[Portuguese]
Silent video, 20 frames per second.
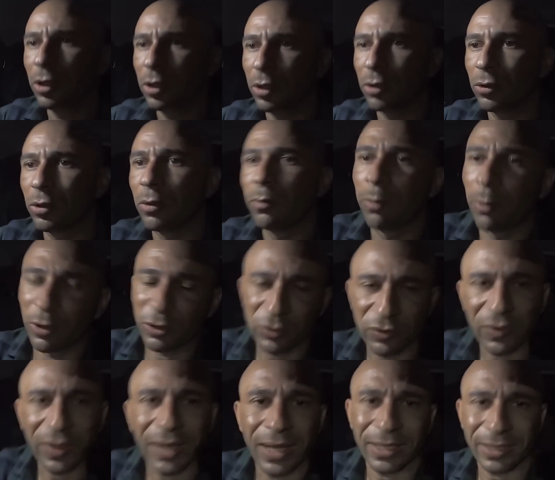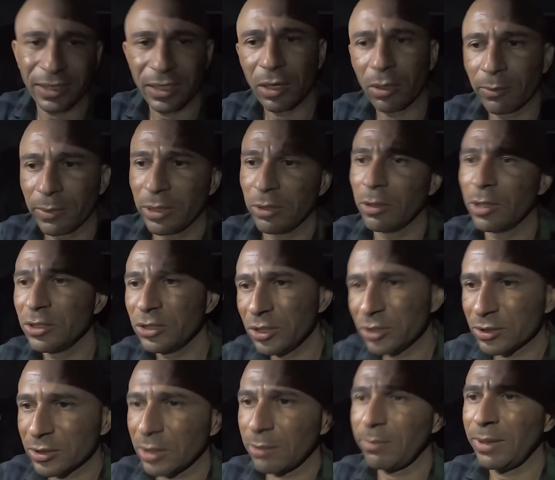eu não posso falar que é o melhor dia
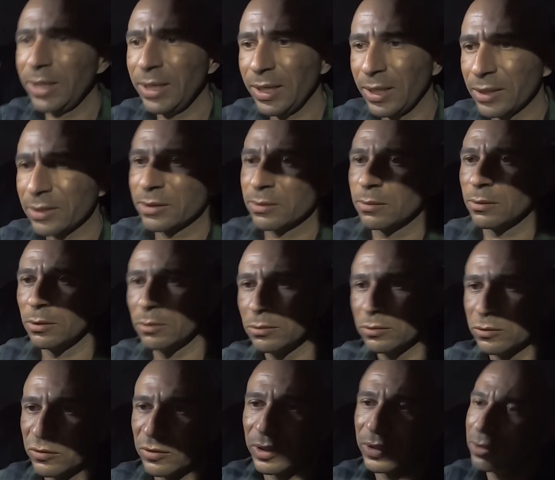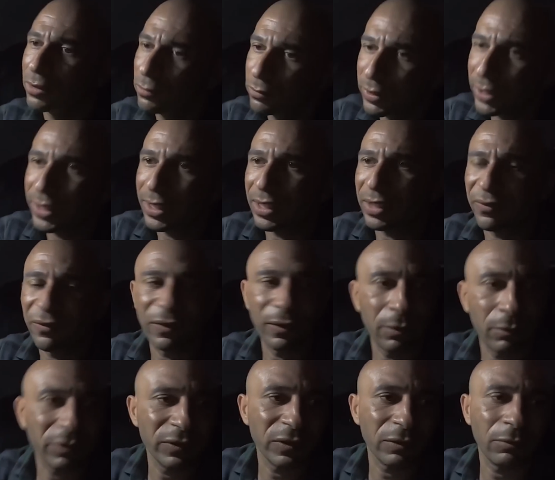de trabalhar, tá bom? Isso aí não tem nada a ver
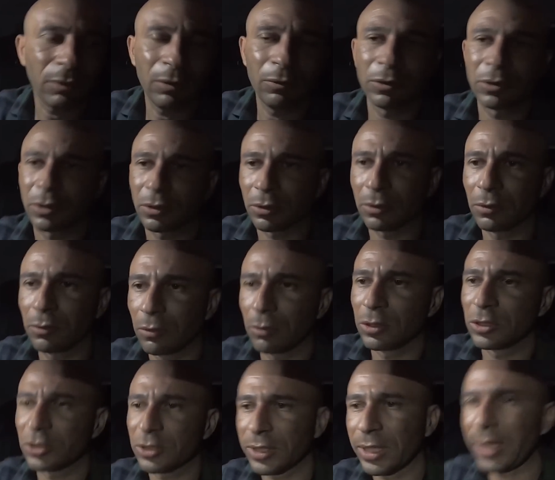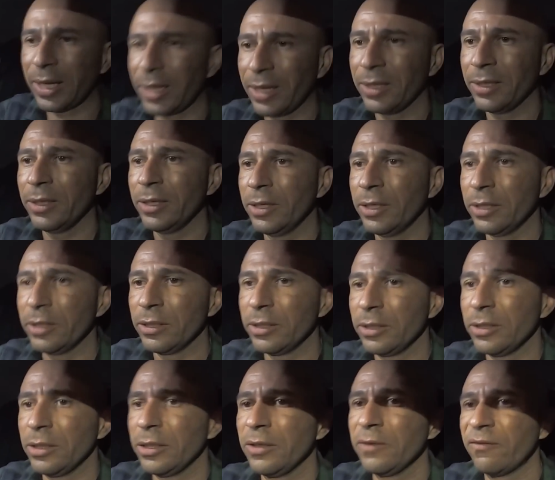uma coisa com a outra. Eu não gostar
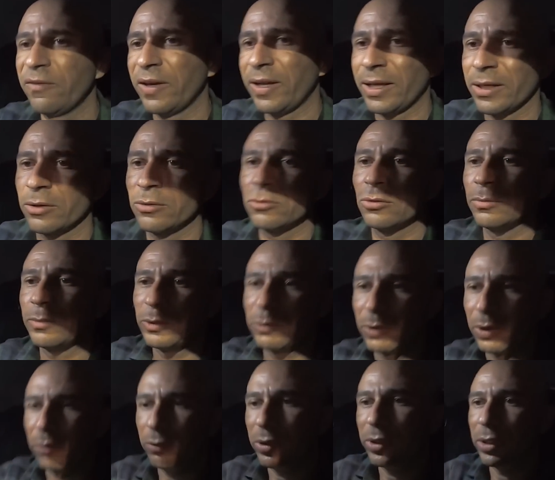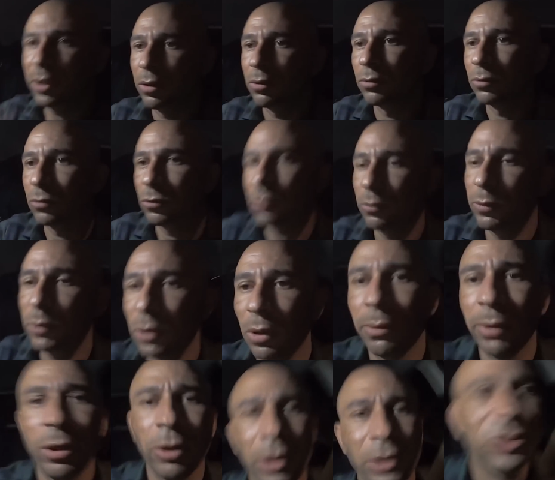e falar que o domingo é ruim, não. O domingo é o
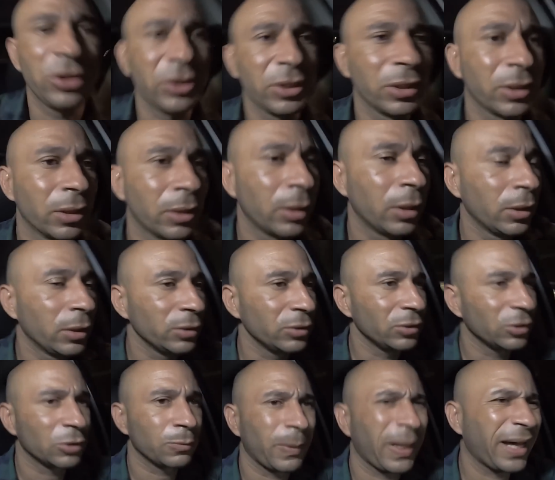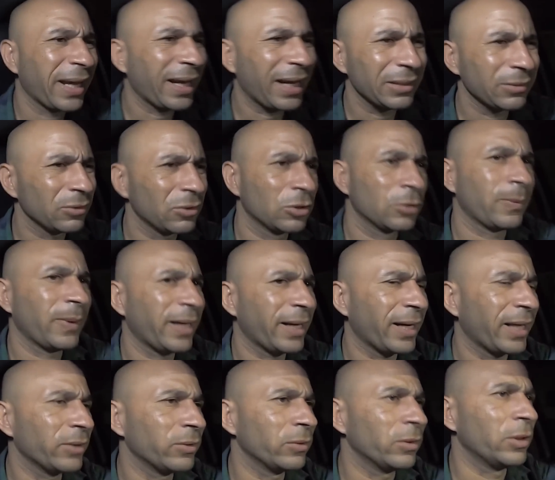melhor dia. Disparado,
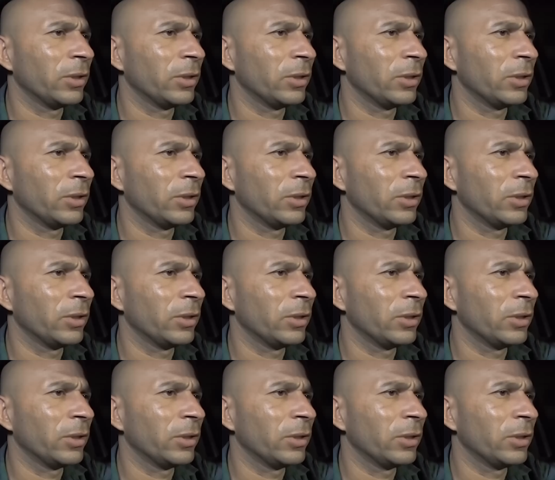disparado.